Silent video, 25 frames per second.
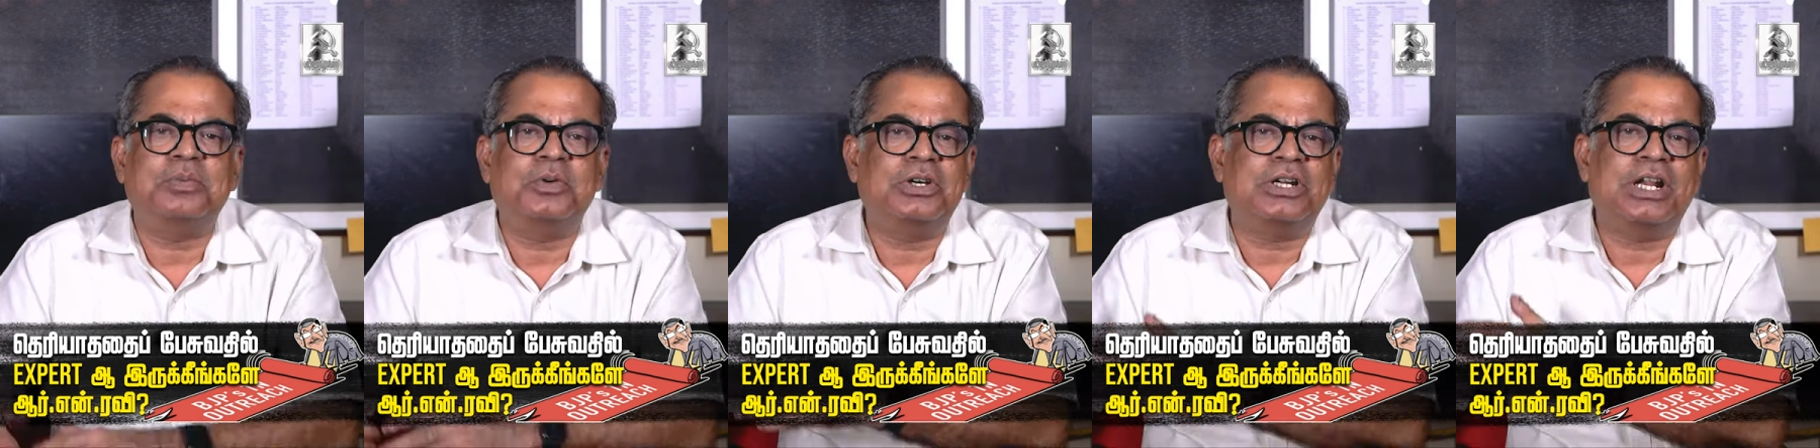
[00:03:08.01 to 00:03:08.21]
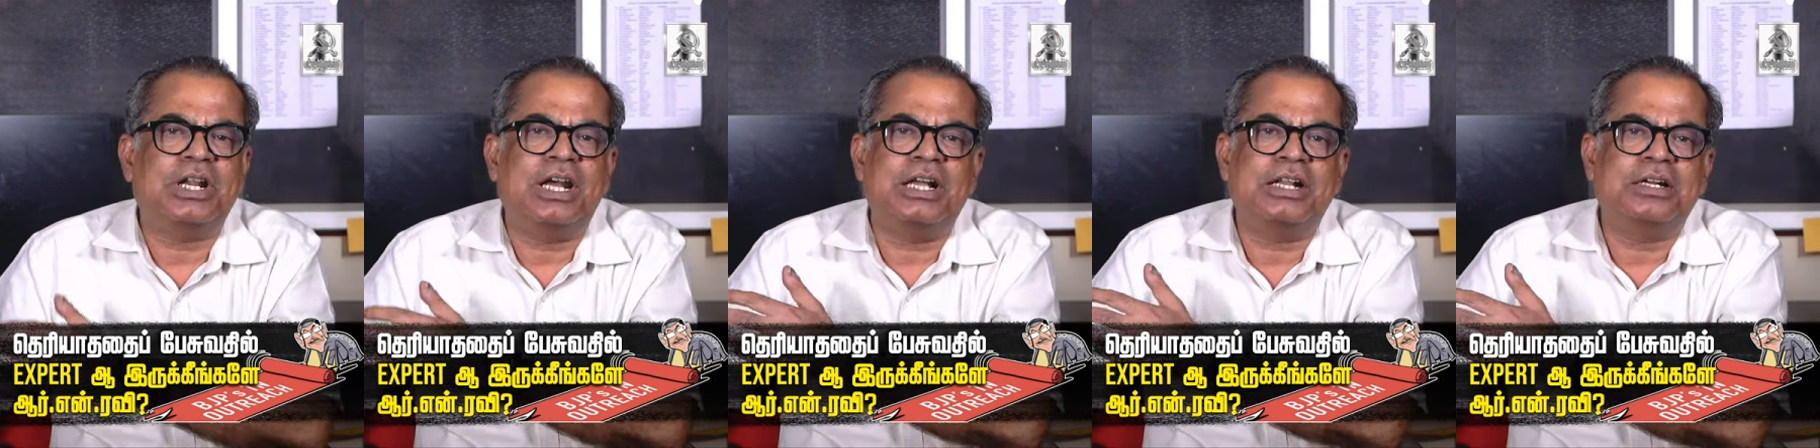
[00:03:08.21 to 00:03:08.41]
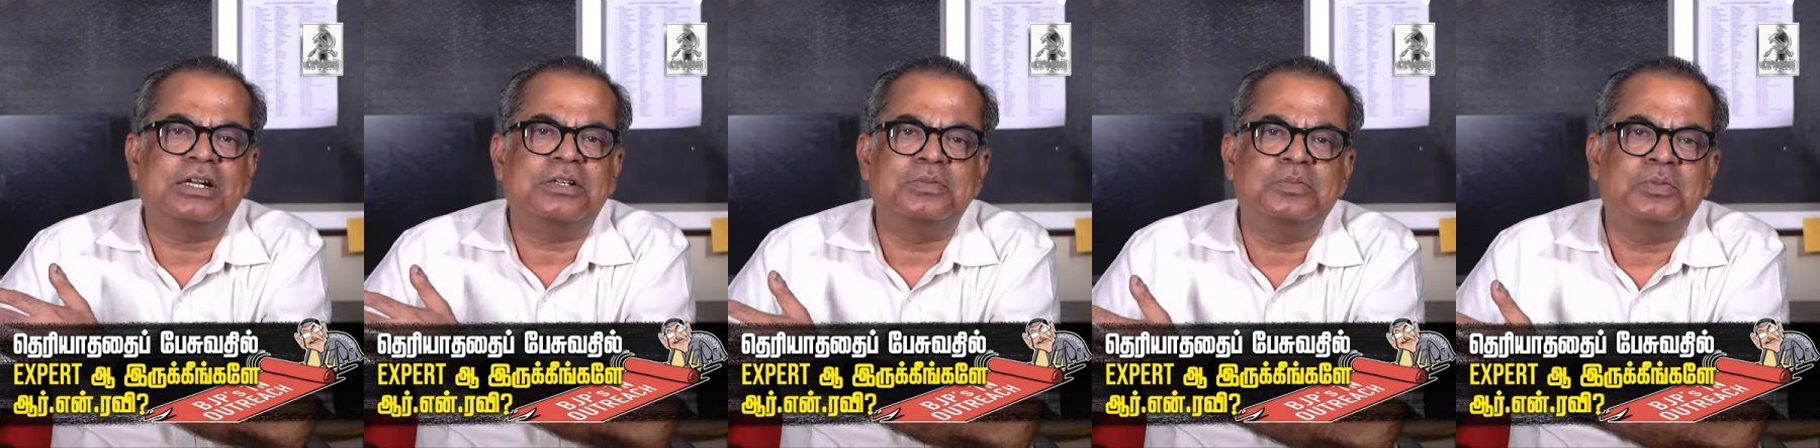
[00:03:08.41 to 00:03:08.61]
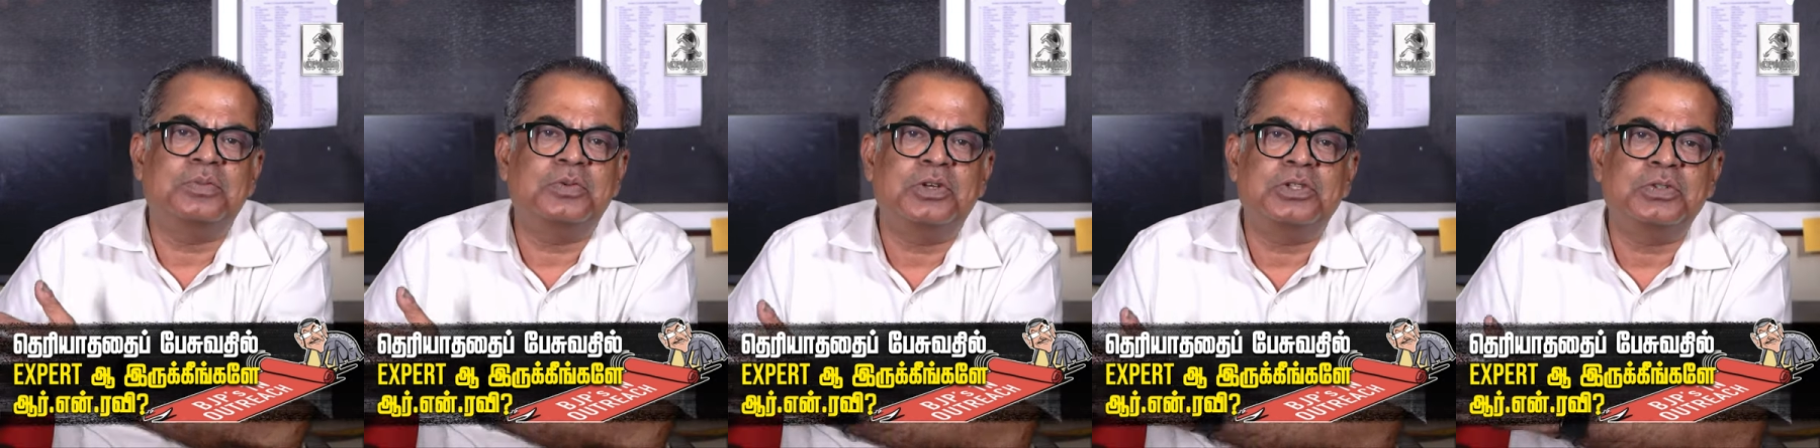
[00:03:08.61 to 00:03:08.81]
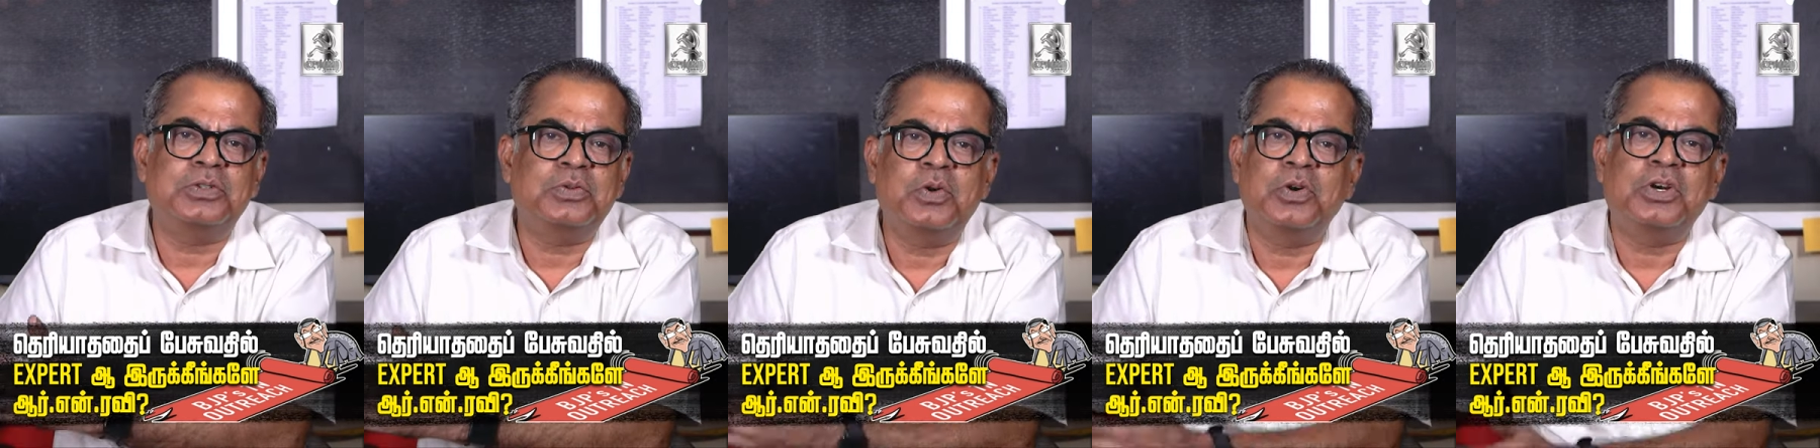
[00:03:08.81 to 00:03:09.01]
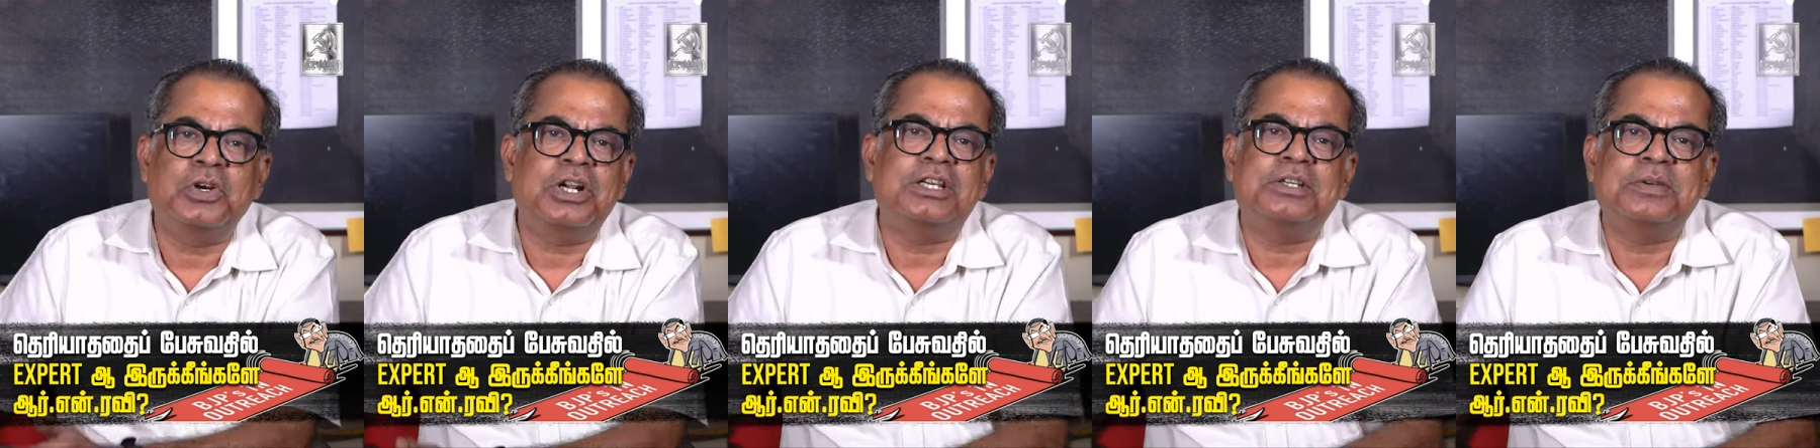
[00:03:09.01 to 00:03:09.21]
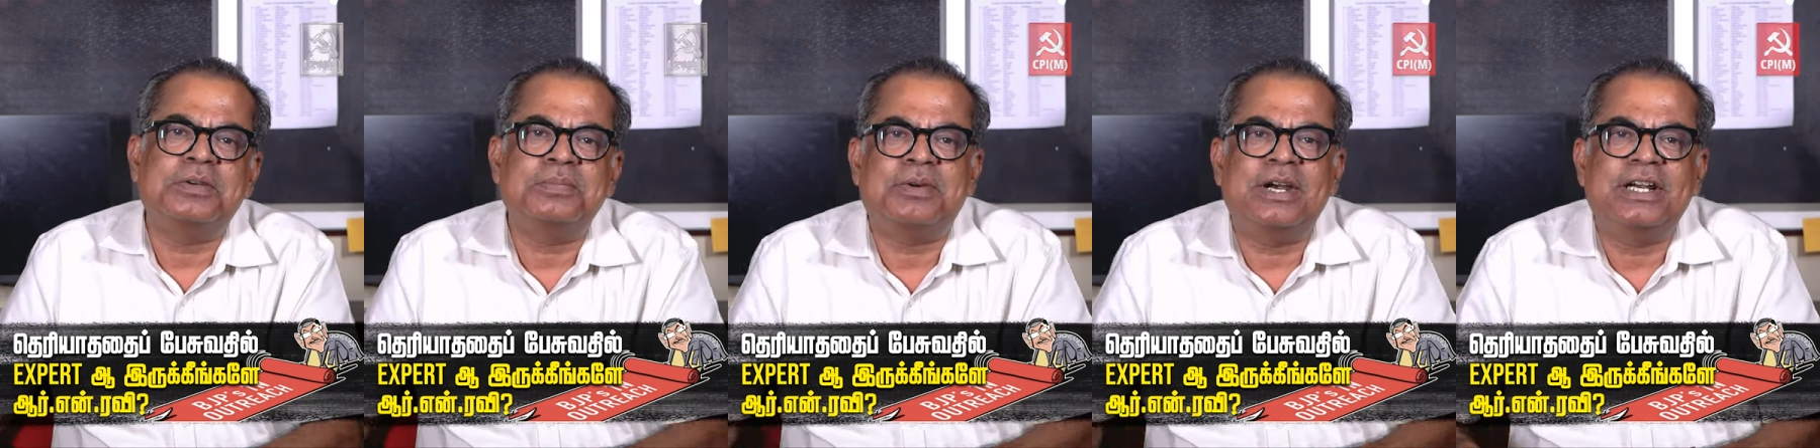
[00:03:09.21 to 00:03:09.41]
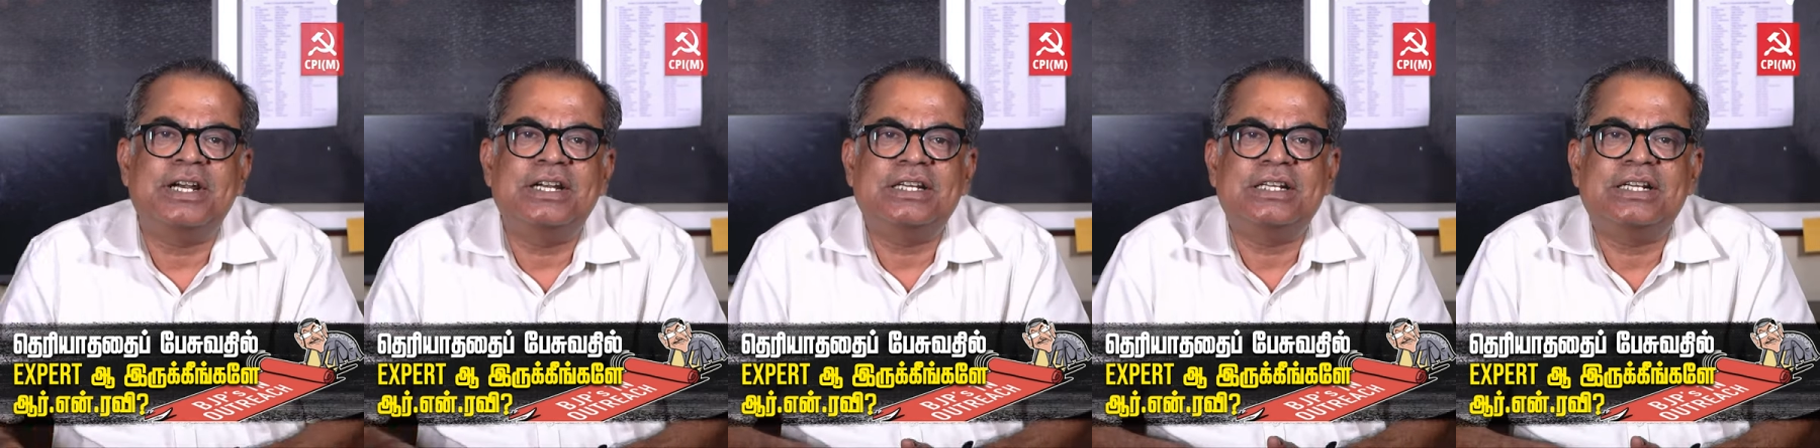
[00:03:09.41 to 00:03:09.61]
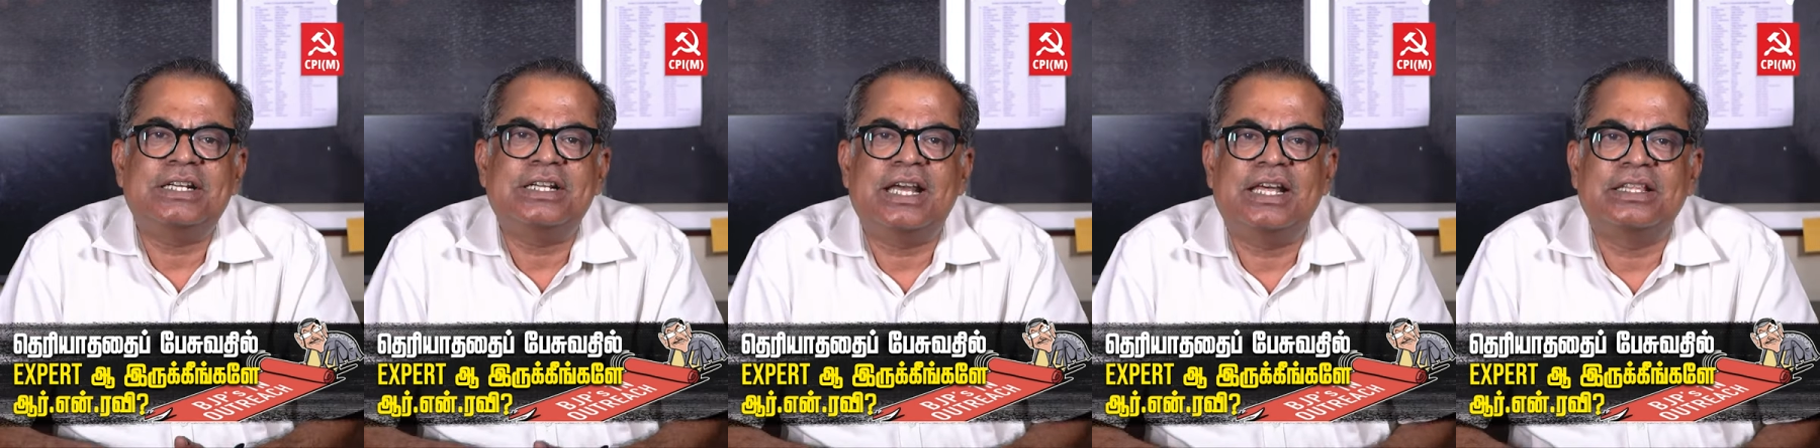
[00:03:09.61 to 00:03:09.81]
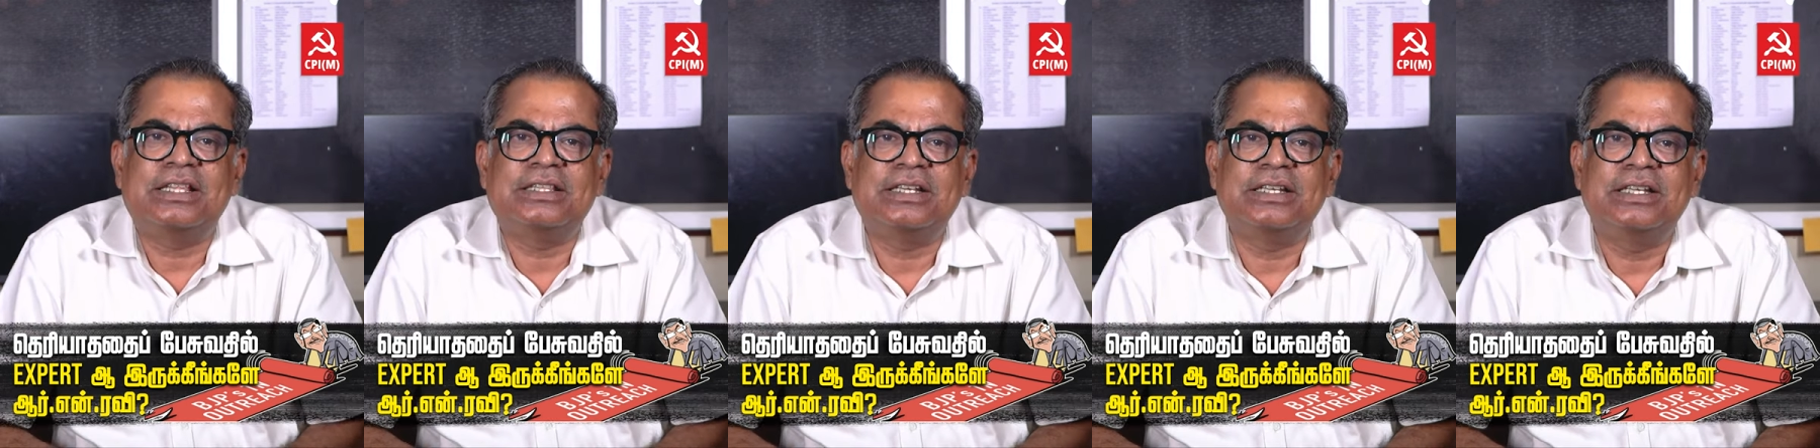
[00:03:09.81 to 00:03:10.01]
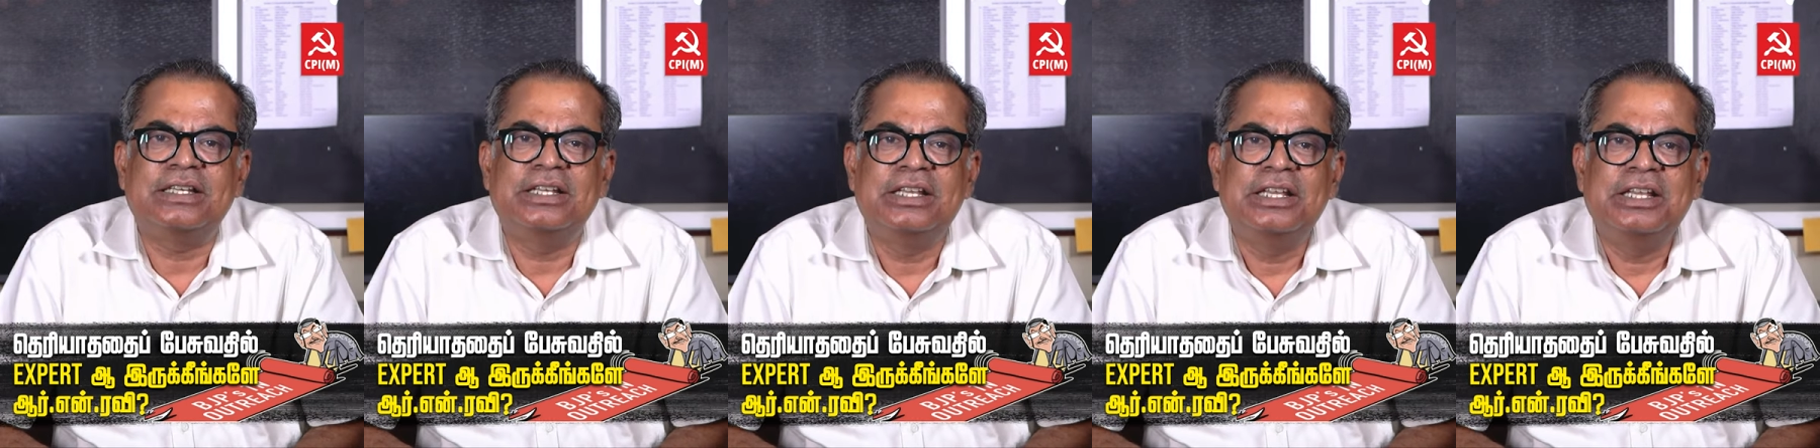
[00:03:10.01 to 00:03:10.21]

போராடும் போதும் உங்களுக்கு பங்கு இருக்காது